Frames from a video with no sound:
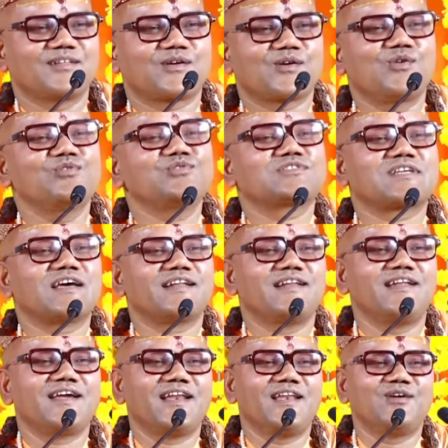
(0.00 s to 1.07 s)
खुश
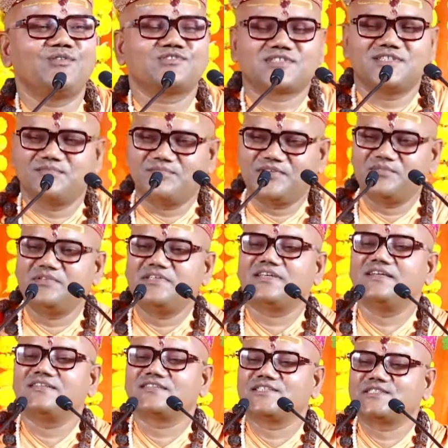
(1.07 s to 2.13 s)
करने के लिए उसकी बीवी
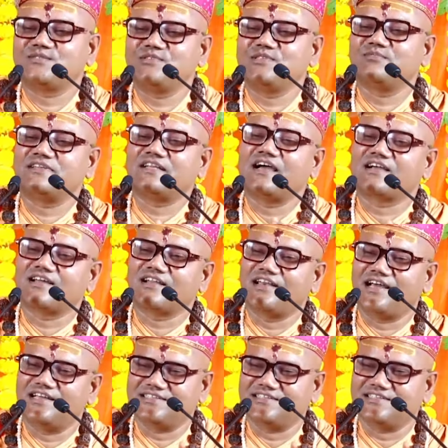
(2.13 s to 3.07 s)
की तस्वीर बनाकर ला